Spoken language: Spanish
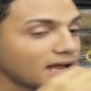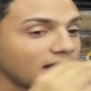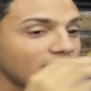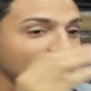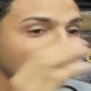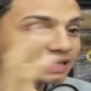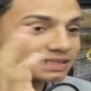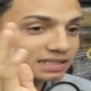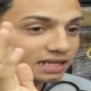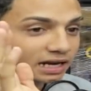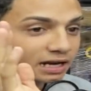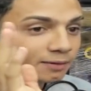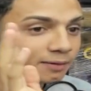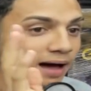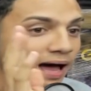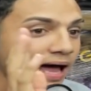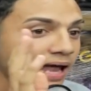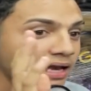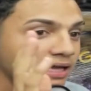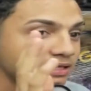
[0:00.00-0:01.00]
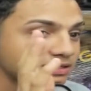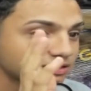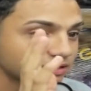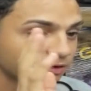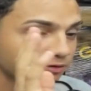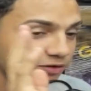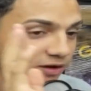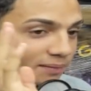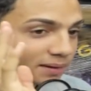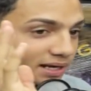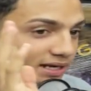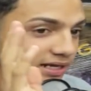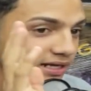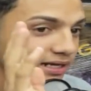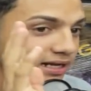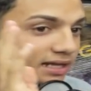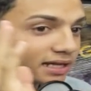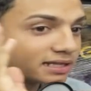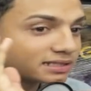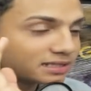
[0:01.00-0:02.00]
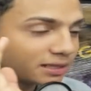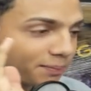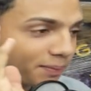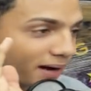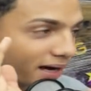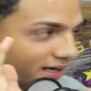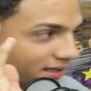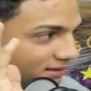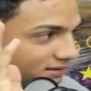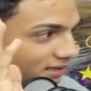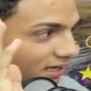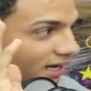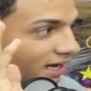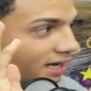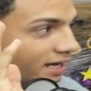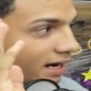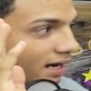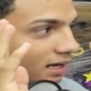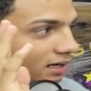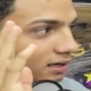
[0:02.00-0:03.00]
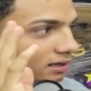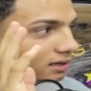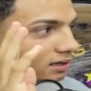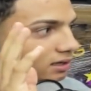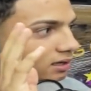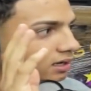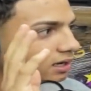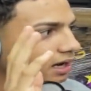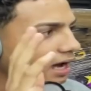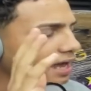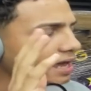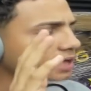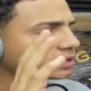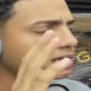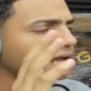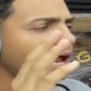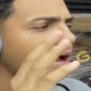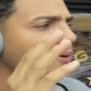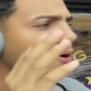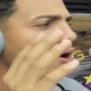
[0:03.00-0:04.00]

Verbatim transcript: las rivales femeninas de este país eran. ¡Puncha puncha Yerlin, la